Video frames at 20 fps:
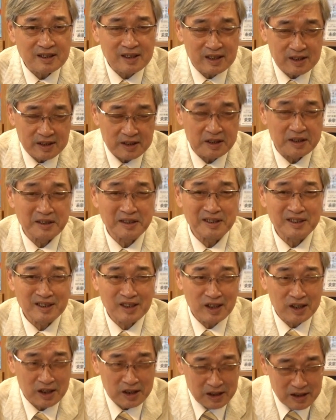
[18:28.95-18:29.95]
各行
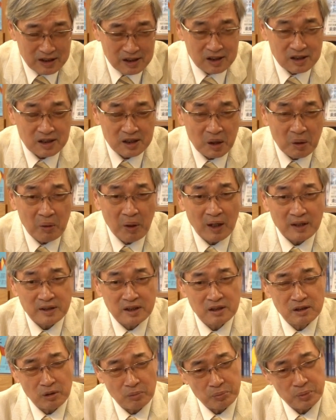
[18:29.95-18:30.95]
其事的话，
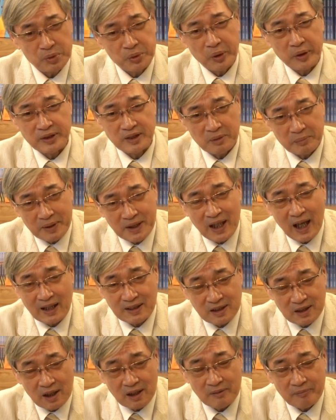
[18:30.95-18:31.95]
这种部队怎么打
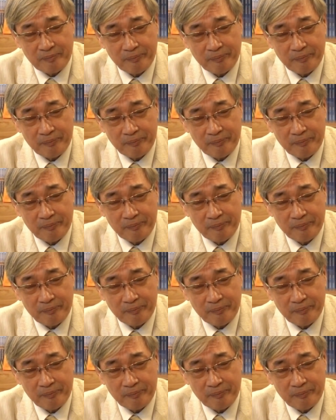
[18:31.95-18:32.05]
仗？